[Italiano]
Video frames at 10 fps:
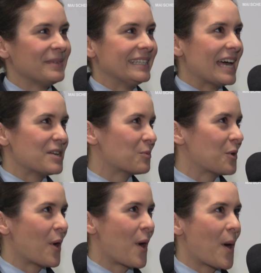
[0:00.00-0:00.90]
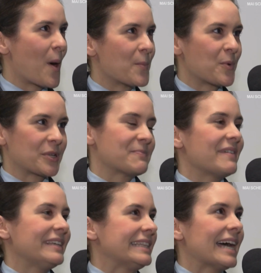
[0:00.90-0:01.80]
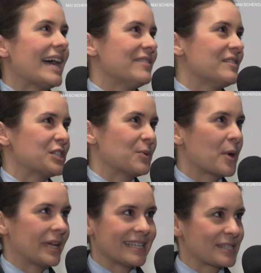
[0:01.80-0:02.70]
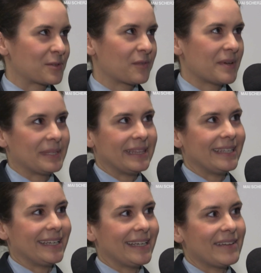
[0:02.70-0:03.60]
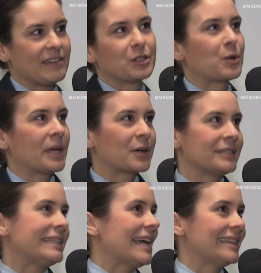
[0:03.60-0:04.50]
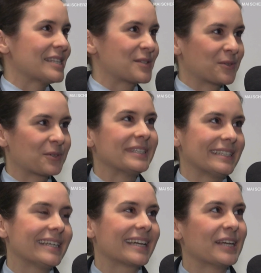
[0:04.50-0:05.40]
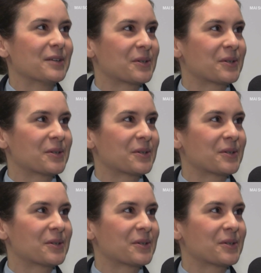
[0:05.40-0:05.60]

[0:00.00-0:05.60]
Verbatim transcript: militare può, può spaventare, invece poi adesso ovviamente vedono me contenta e sono contenti anche